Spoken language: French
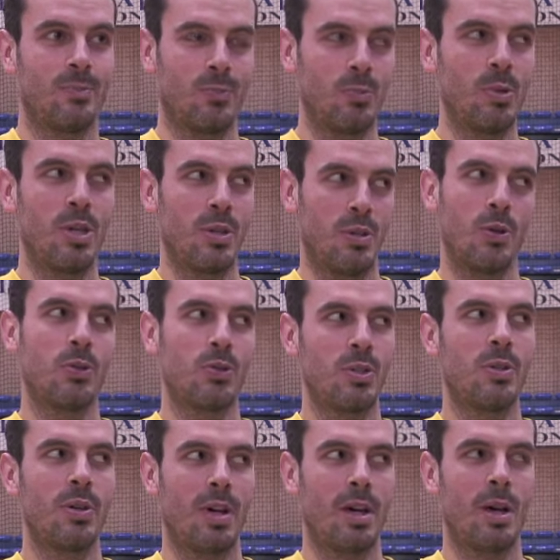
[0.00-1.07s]
mais aussi
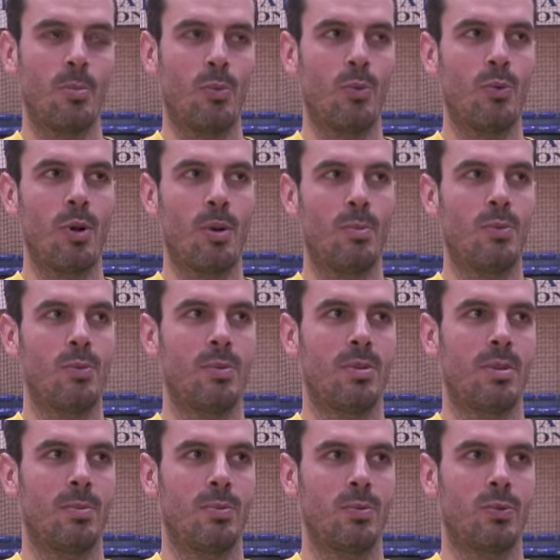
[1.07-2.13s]
un bon, un,
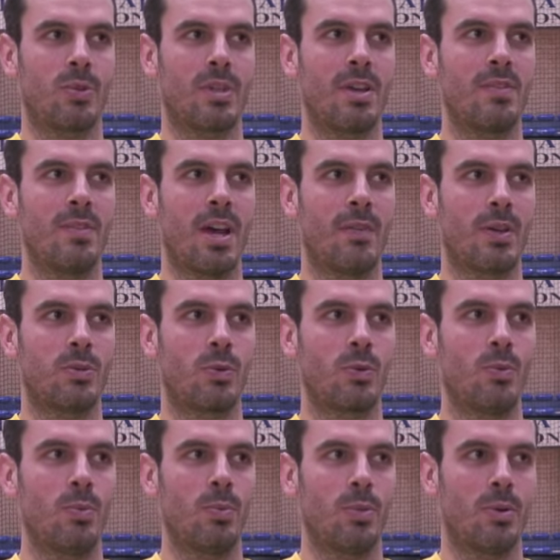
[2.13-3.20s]
bon, un bon truc à faire avec ce
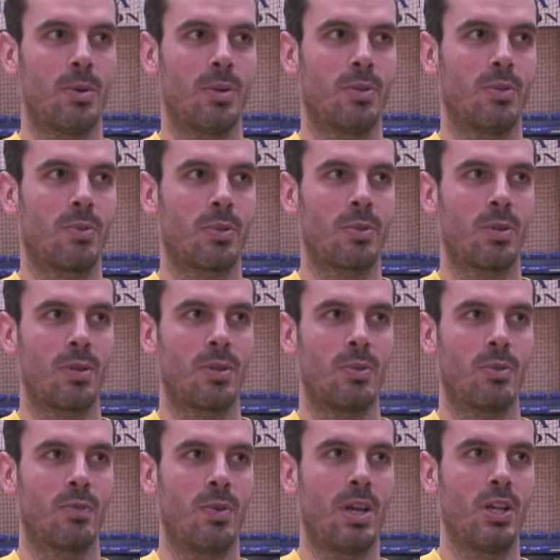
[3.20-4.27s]
groupe. donc,
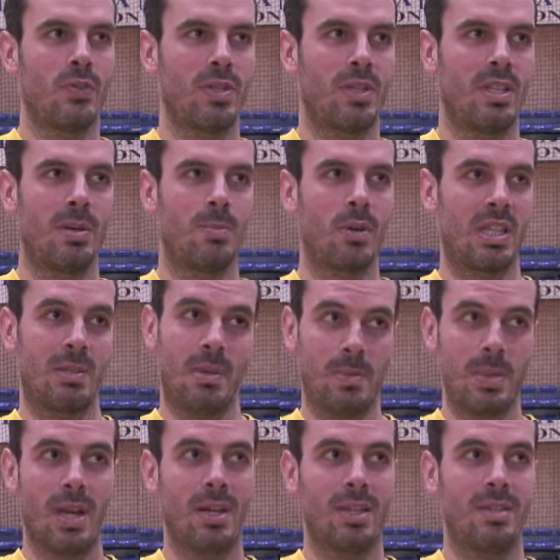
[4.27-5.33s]
donc voilà, je vais essayer d'apporter ma
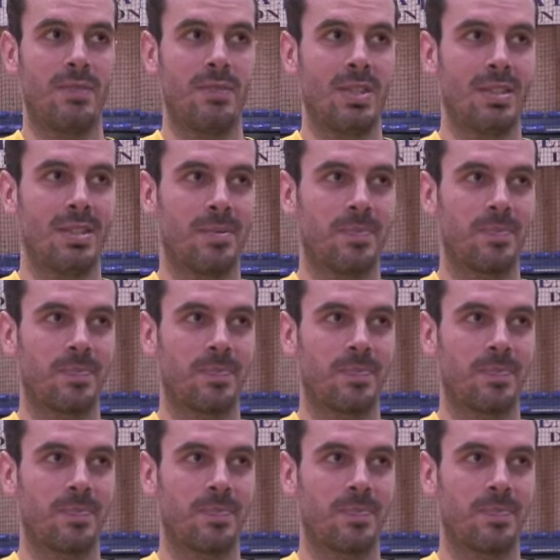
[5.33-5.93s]
pierre à l'édifice